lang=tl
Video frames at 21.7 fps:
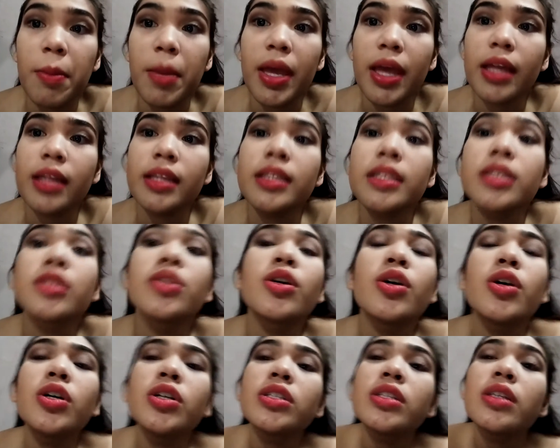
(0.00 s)
keme
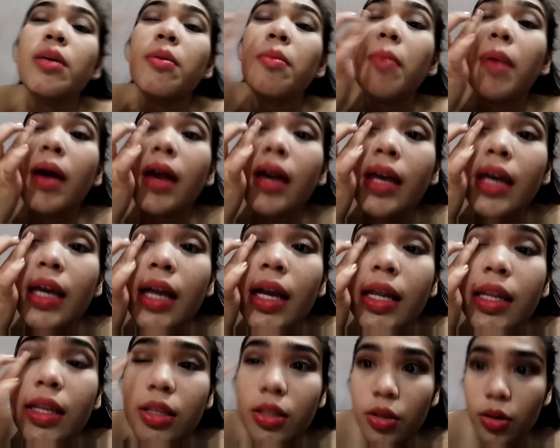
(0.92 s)
dito sa may
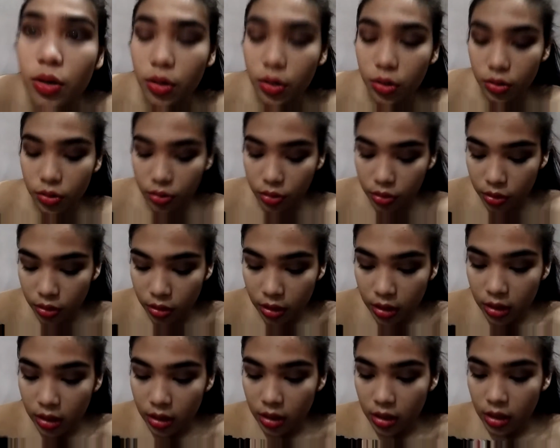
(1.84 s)
ganito ko.
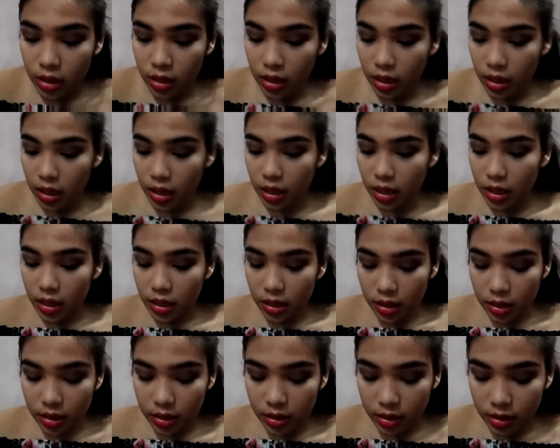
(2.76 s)

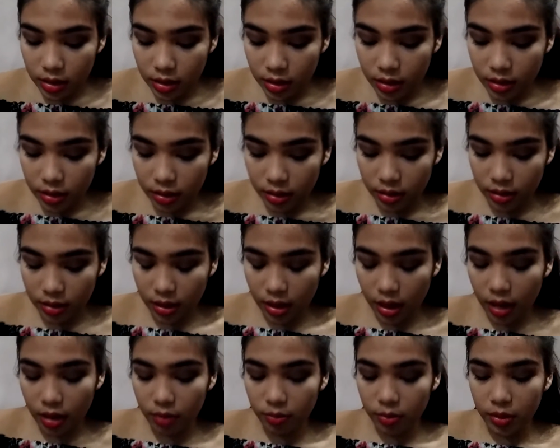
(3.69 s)
And
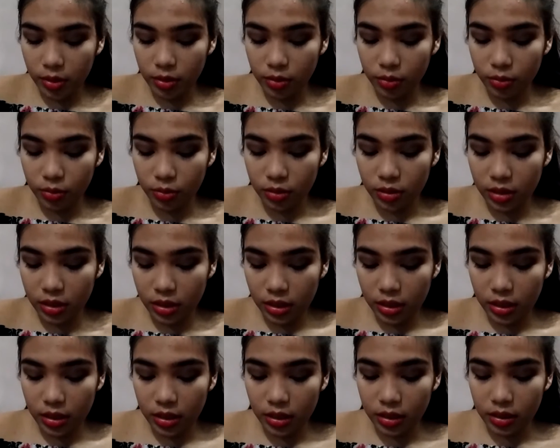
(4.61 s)
I'll be
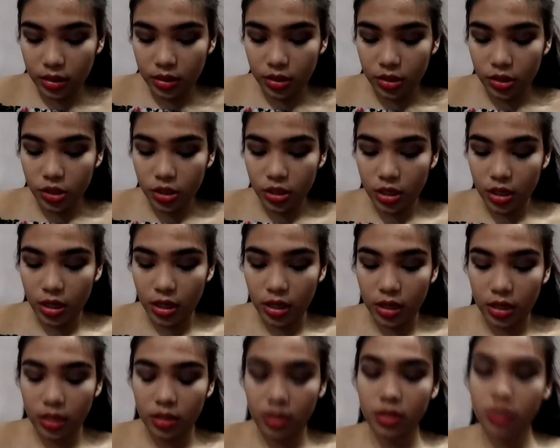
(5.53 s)
using the
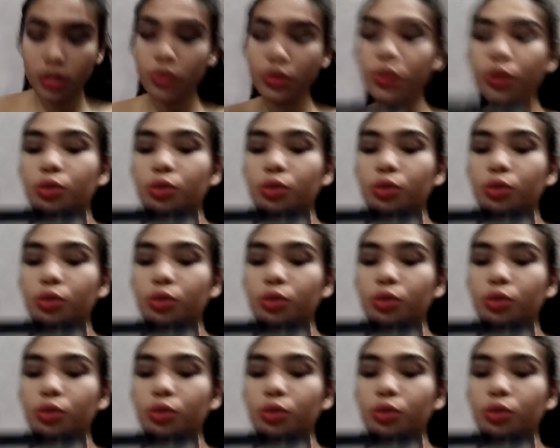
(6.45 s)
shade, this